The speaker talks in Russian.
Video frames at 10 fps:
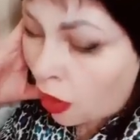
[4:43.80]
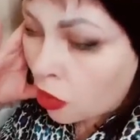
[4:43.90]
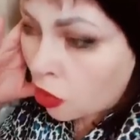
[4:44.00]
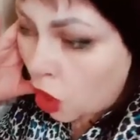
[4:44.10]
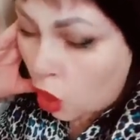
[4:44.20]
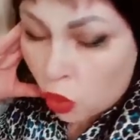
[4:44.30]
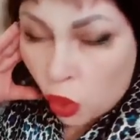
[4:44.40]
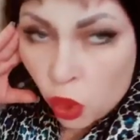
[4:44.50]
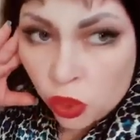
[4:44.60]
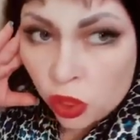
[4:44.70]
Андрюха, что
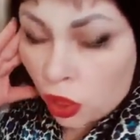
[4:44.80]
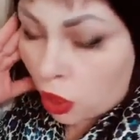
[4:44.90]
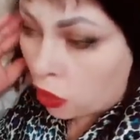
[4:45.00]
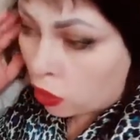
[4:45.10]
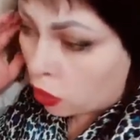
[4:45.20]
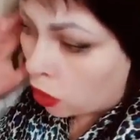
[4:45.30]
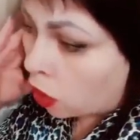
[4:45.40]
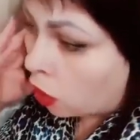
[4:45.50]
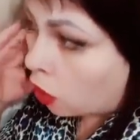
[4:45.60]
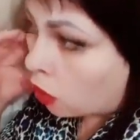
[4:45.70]
это?
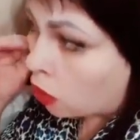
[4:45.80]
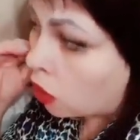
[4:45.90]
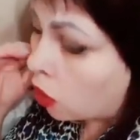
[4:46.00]
Вазелинус.